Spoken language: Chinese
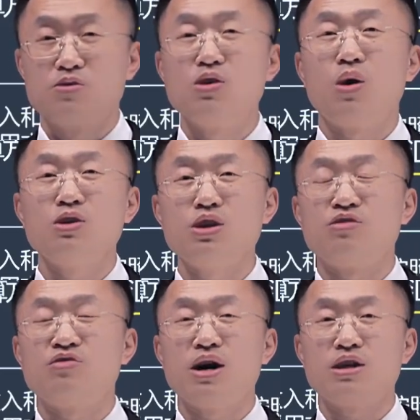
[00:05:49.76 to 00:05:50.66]
交
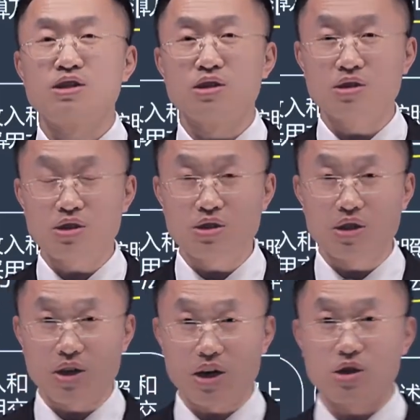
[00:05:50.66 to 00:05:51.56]
易发生日
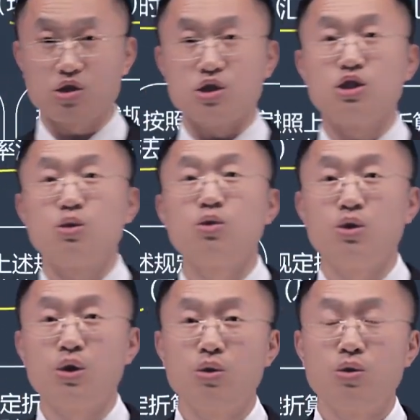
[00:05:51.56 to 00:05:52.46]
的那个即期汇
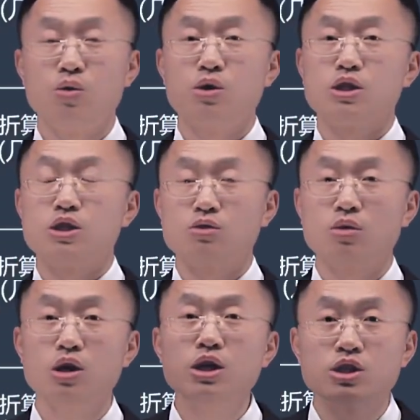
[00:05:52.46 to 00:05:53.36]
率，或者叫
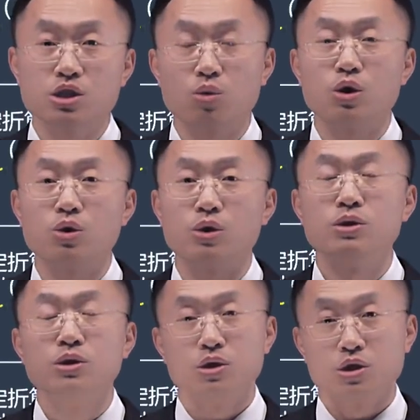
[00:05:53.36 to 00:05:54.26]
做历史汇
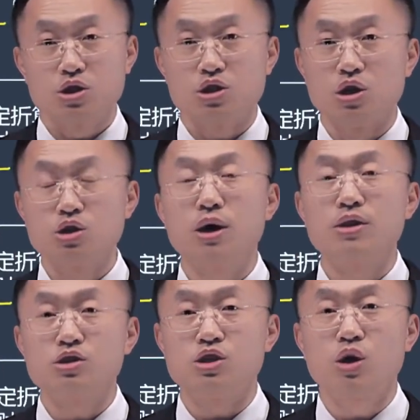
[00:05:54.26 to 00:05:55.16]
率折
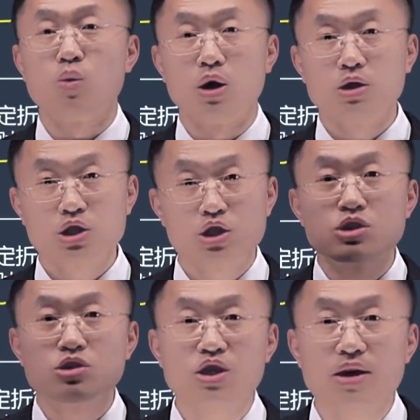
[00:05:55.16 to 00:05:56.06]
算的结果
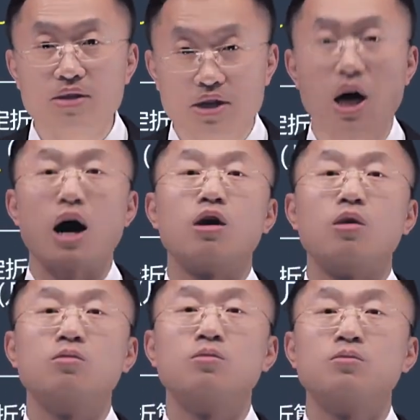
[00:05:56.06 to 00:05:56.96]
之间的差
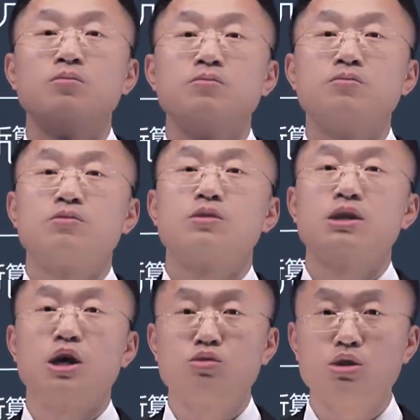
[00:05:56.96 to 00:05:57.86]
额，
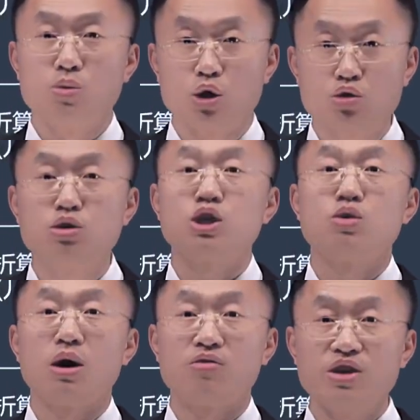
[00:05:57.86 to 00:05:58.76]
大家注意，我说这
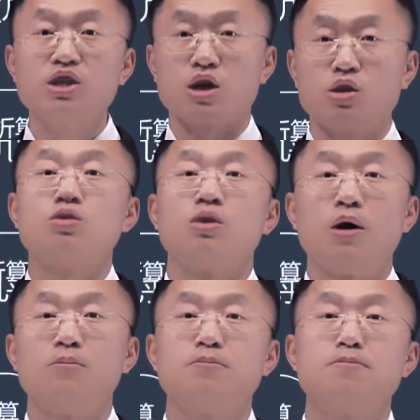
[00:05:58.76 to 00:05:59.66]
句话非常的重
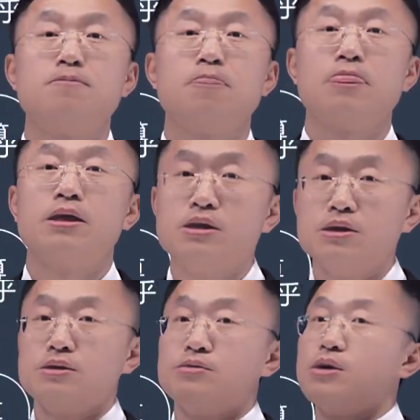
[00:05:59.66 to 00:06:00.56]
要。
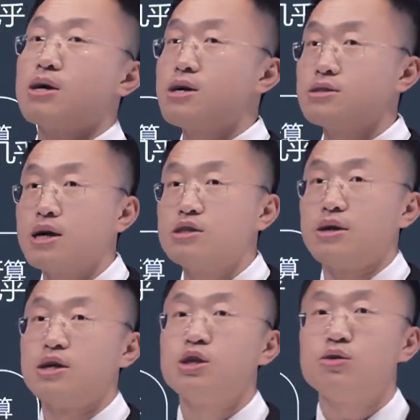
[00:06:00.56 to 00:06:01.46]
我刚才
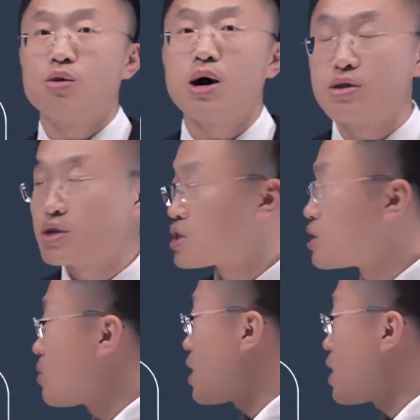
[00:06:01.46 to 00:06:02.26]
讲的这句话呢，是